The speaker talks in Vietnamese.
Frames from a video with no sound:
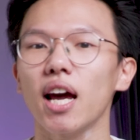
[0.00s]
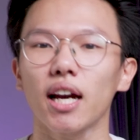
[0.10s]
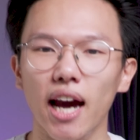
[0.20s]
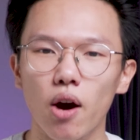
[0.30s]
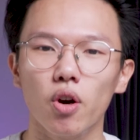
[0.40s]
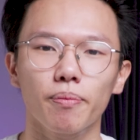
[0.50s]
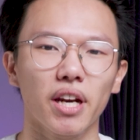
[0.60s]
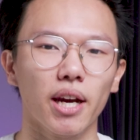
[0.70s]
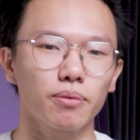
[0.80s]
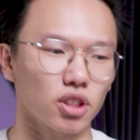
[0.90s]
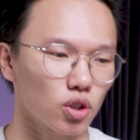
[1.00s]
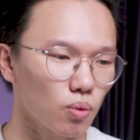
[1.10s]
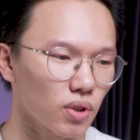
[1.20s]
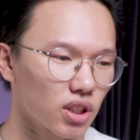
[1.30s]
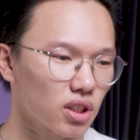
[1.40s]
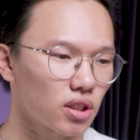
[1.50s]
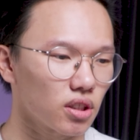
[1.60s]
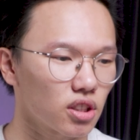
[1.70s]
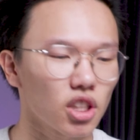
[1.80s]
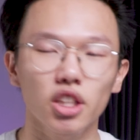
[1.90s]
là cao khi mà anh em sử dụng để
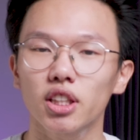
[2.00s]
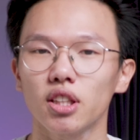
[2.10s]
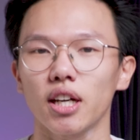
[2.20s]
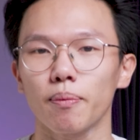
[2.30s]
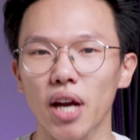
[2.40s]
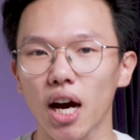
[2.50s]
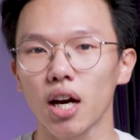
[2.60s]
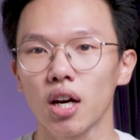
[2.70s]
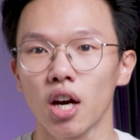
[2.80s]
chơi những cái tượng game nặng